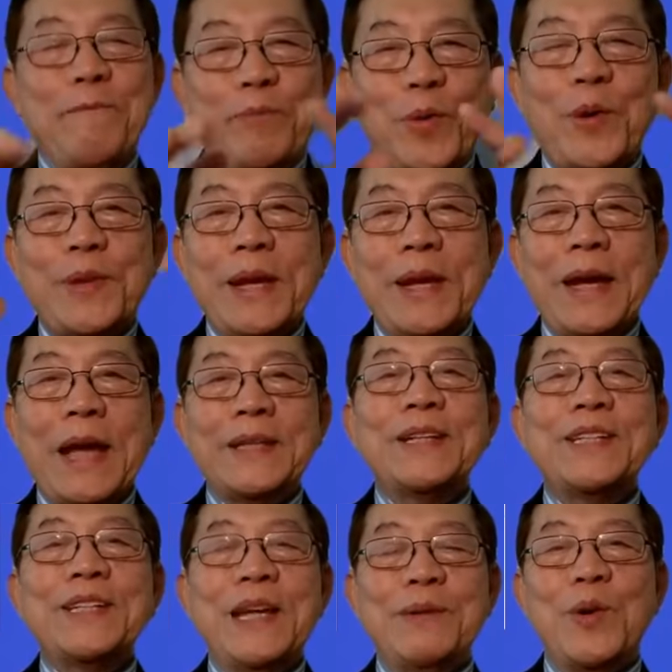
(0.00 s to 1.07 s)
nó có tính cách
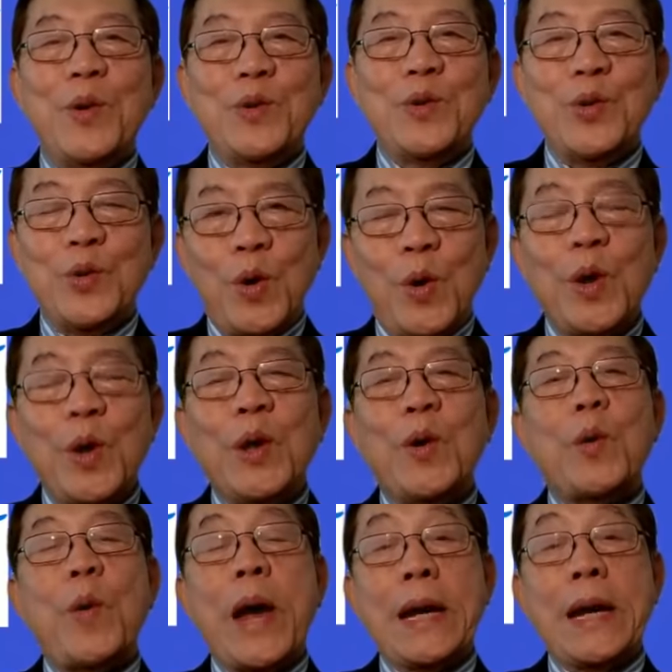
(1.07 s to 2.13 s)
chính trị một đôi chút thôi.
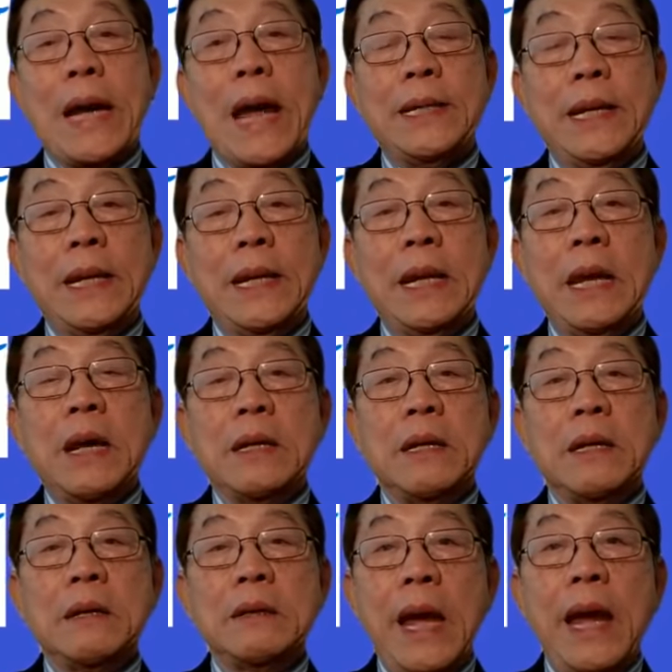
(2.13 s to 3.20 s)
Còn ngoài ra thì
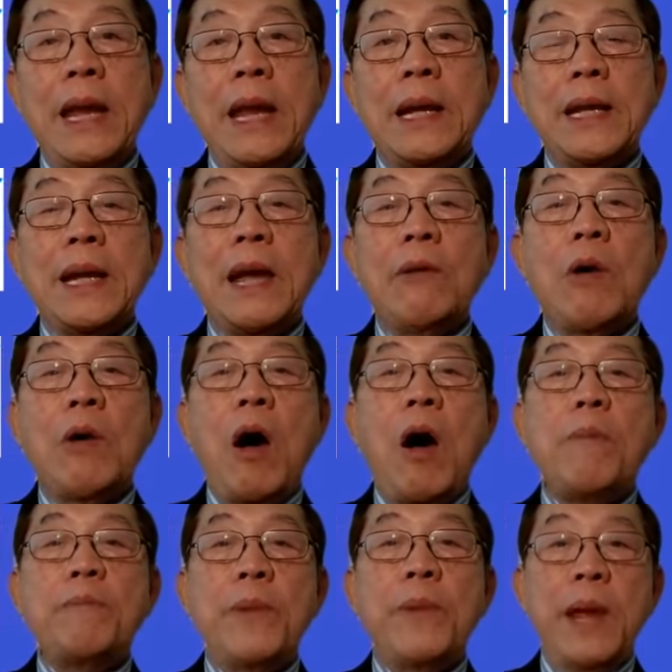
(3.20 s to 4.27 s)
thực tế đó ta kêu là
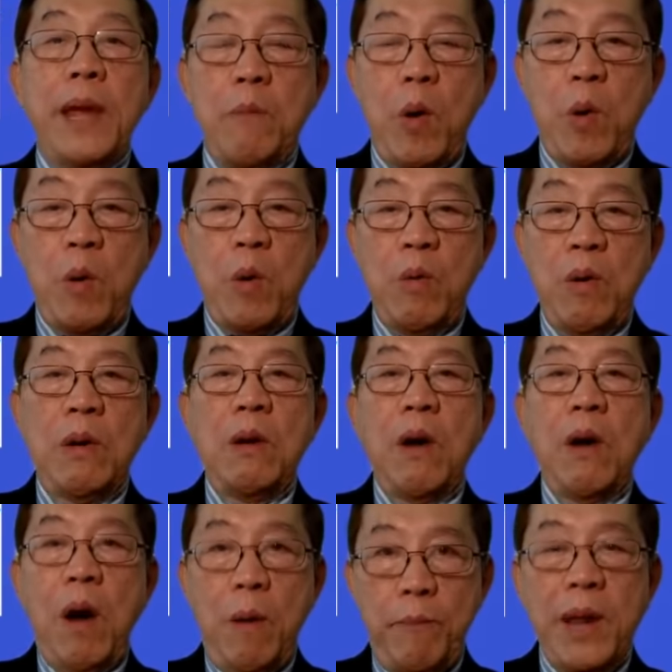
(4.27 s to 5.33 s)
off-label,
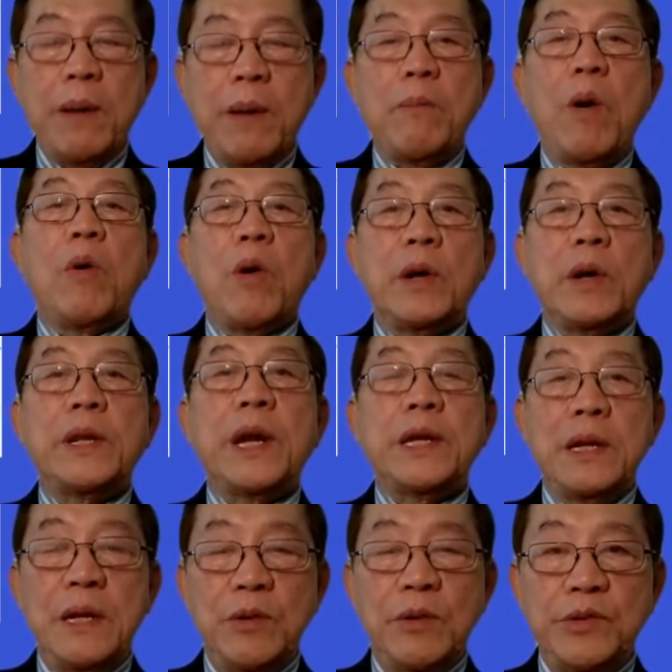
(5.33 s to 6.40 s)
off-label có thể
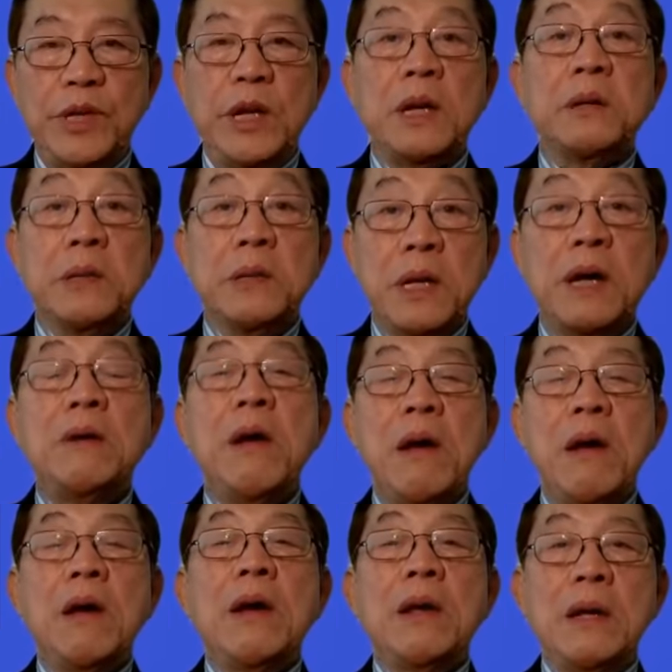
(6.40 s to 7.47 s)
điều trị được, nhưng
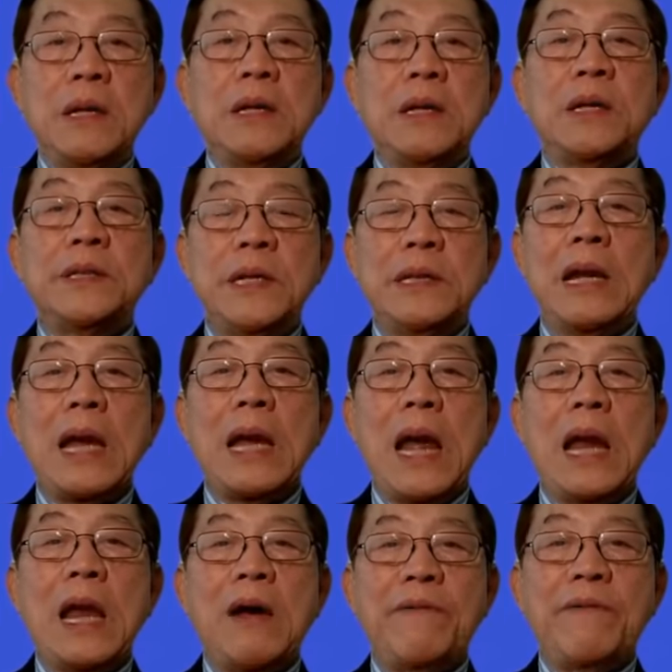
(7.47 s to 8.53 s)
giờ xin nhắc
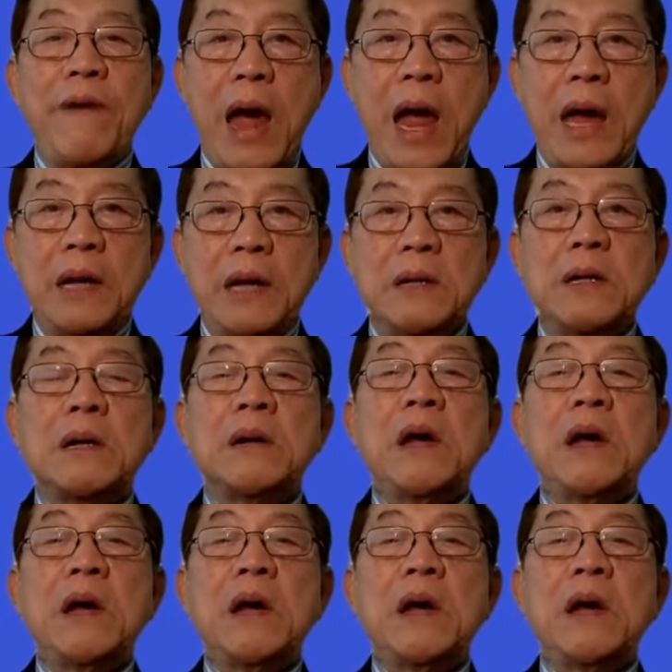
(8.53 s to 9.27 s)
lại là phải được